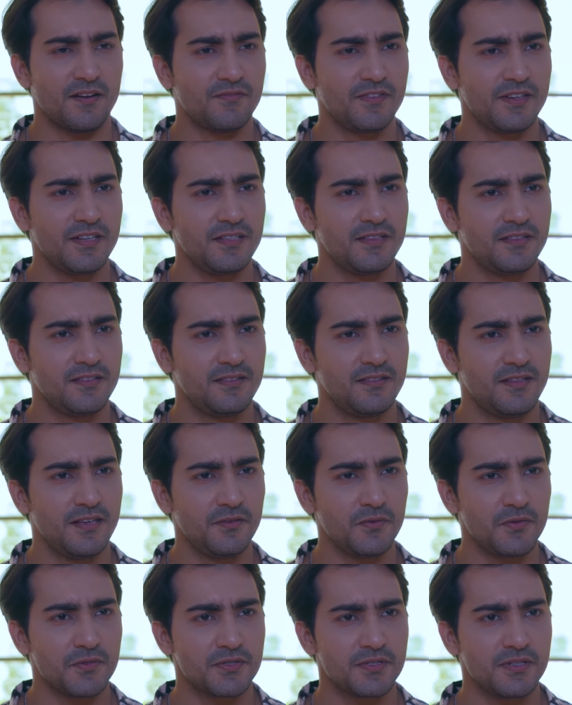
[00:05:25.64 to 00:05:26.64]
काफी
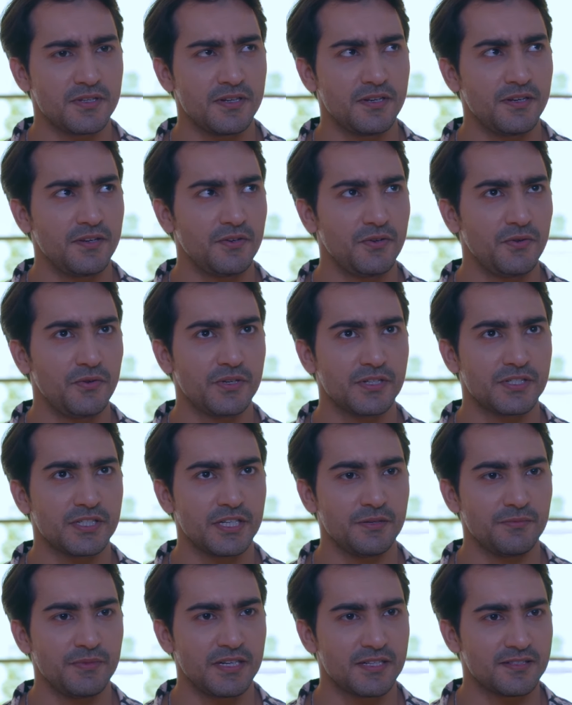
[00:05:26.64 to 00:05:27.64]
दिनों से
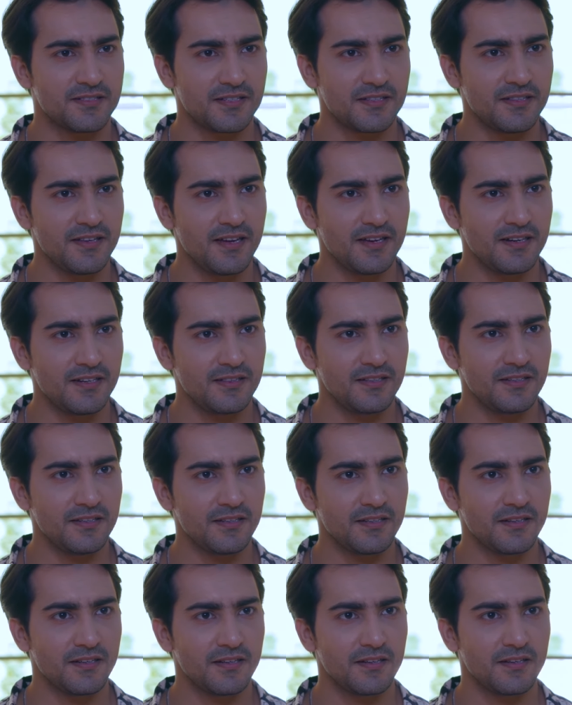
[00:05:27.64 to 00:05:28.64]
यूनिवर्सिटी में नजर नहीं आ रही तुम